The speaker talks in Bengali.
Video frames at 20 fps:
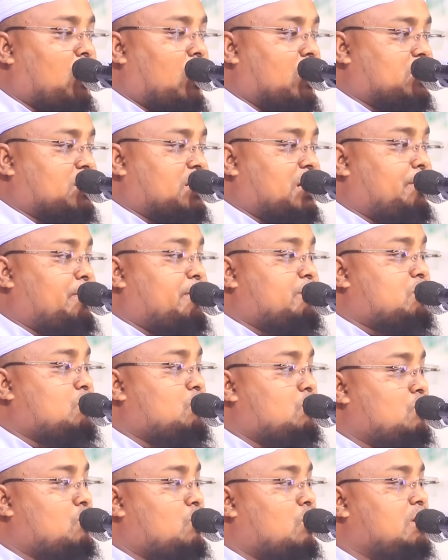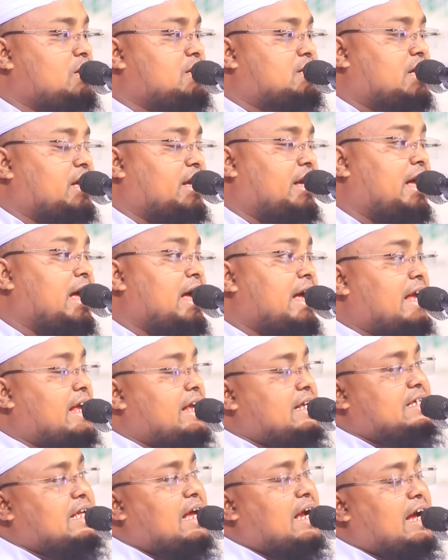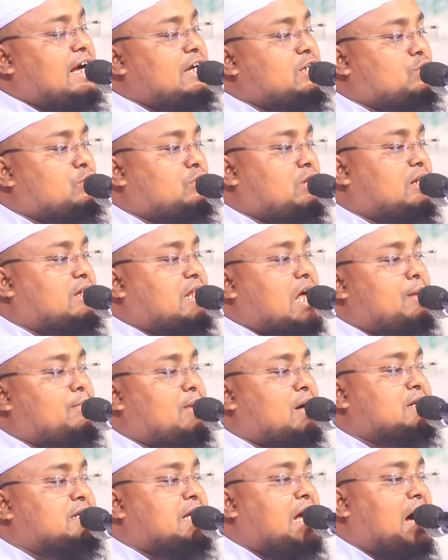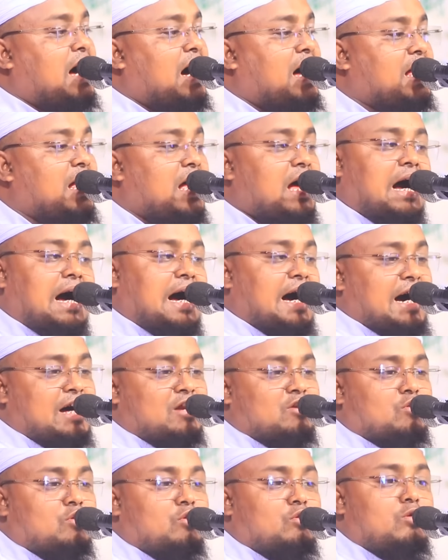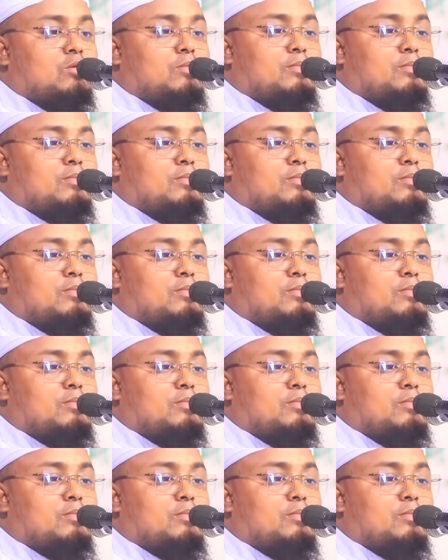অতএব শুরু হইছে এই জায়গায় যদি থামা যায় আর কোনো